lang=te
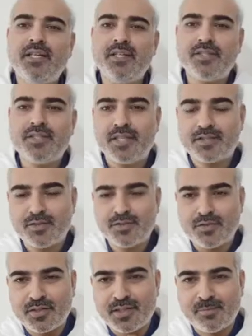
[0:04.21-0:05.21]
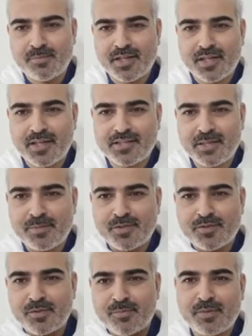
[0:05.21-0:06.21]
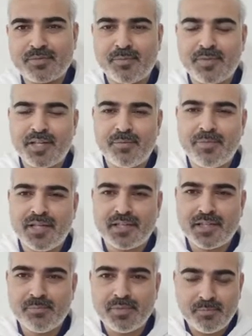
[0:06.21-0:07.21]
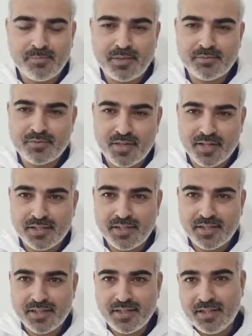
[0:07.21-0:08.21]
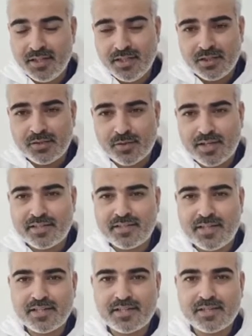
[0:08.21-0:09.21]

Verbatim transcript: బేహద్ పరం పరం మహానాత్మలకు జాగృతమైన దివ్య ఆత్మలకు